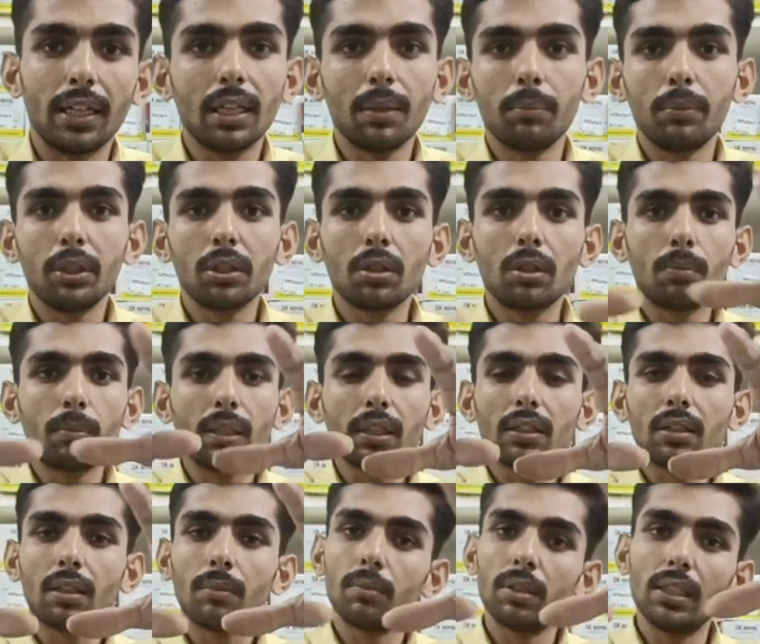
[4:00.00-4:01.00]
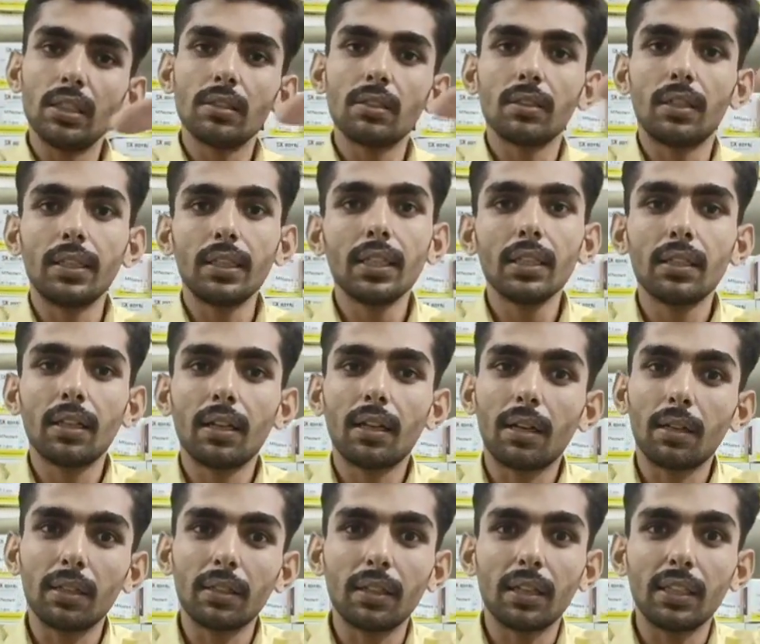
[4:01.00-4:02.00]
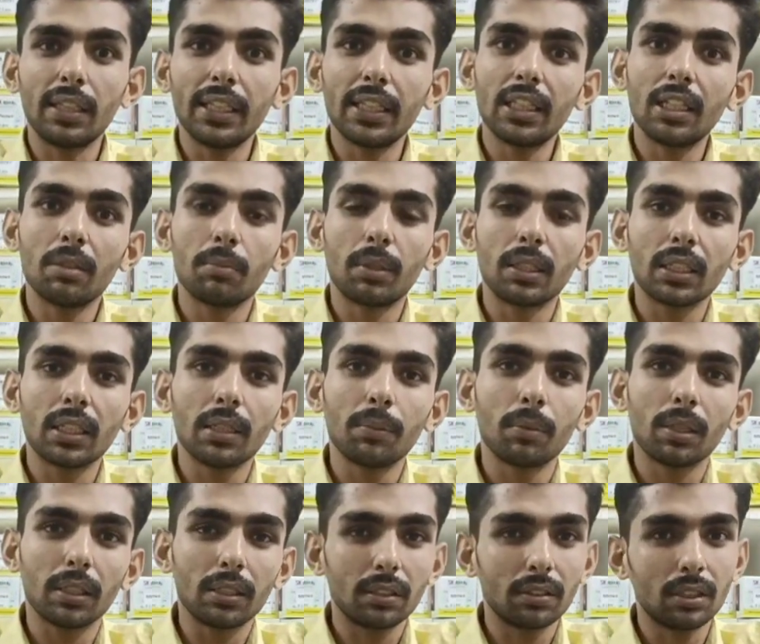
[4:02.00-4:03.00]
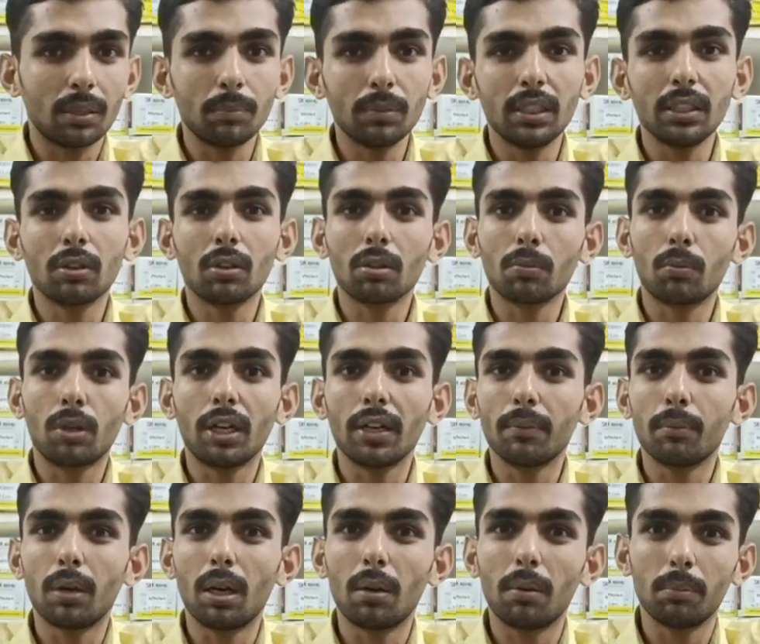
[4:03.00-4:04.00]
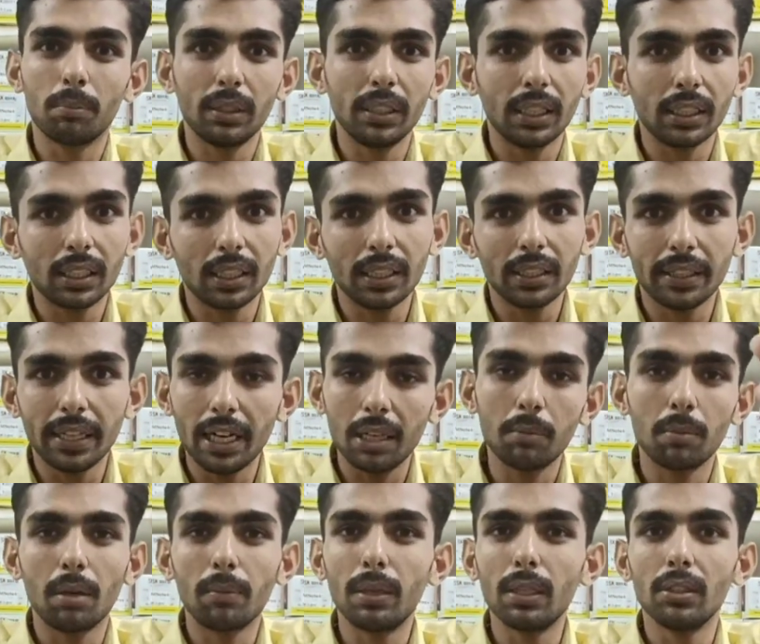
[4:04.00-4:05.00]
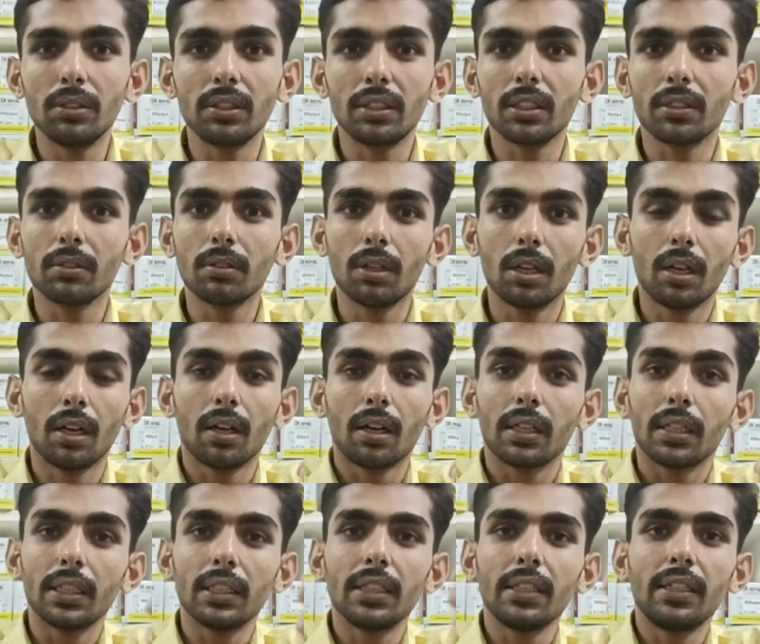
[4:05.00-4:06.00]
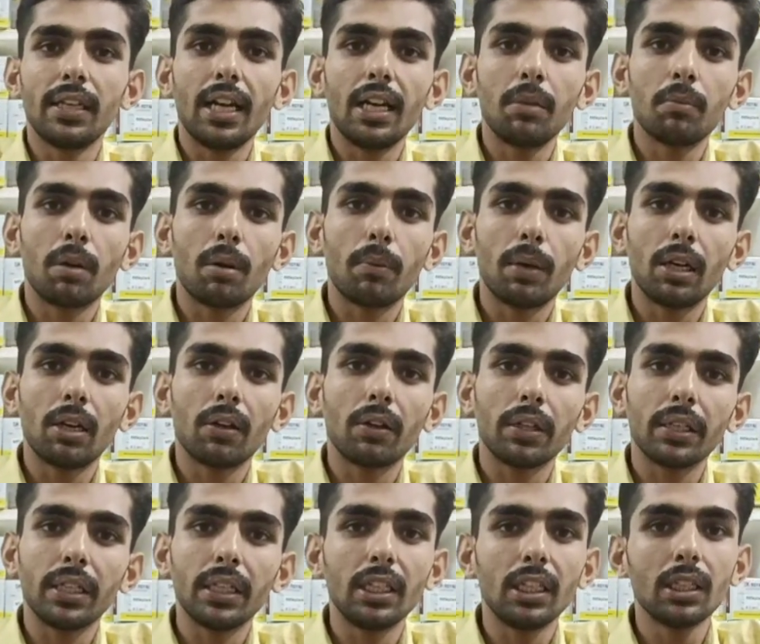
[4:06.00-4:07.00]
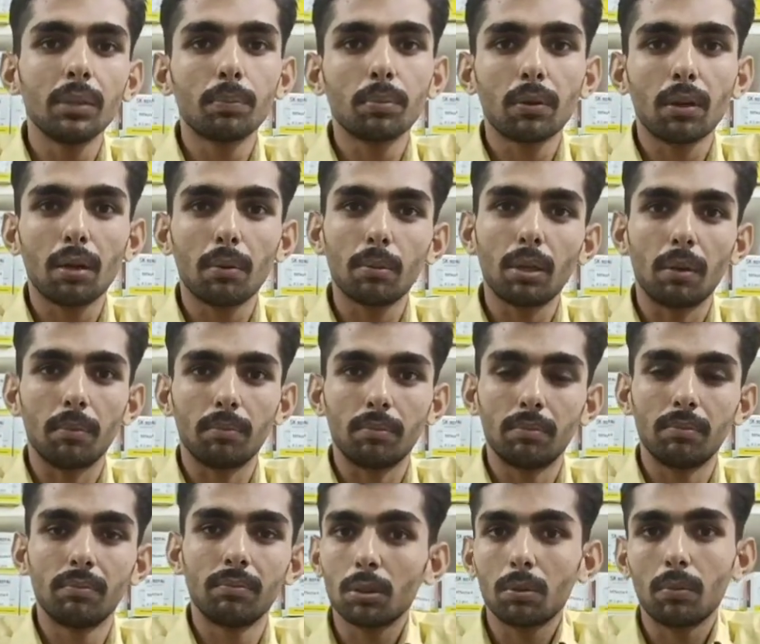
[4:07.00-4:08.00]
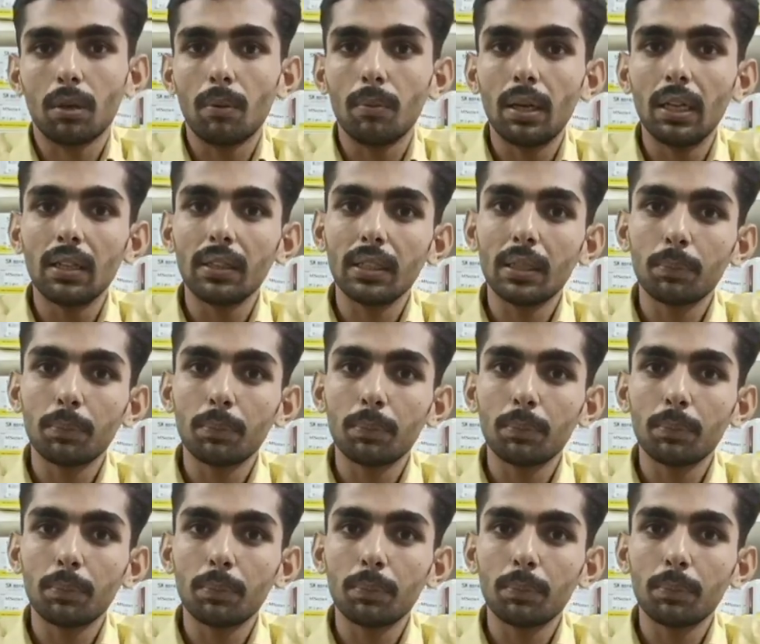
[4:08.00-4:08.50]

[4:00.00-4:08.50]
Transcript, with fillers: అంటే మీకు మొత్తం తెలుసు అంటే దా దాని ఏదైనా మనకి సంథింగ్ ఒక మోడల్ మీ దగ్గరే డాడ్ మొబైల్ ఇచ్చారు ఇది డాడ్ మొబైల్లో ఏంటి ప్రాబ్లం మొబైల్